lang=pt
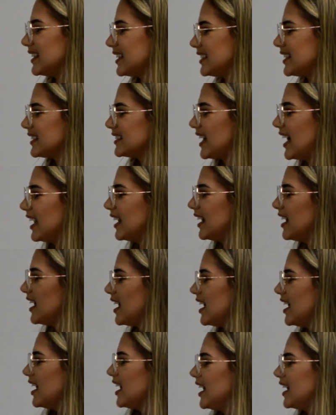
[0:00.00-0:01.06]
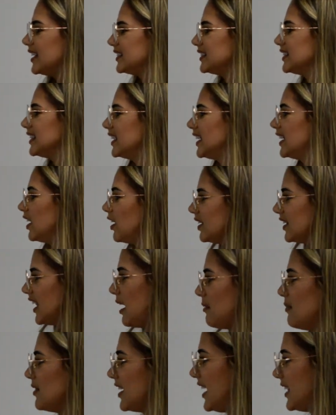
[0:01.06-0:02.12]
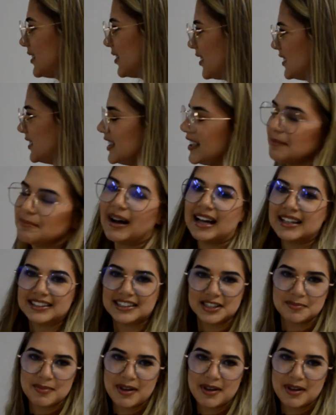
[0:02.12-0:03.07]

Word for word: essa sala, esse laboratório de bases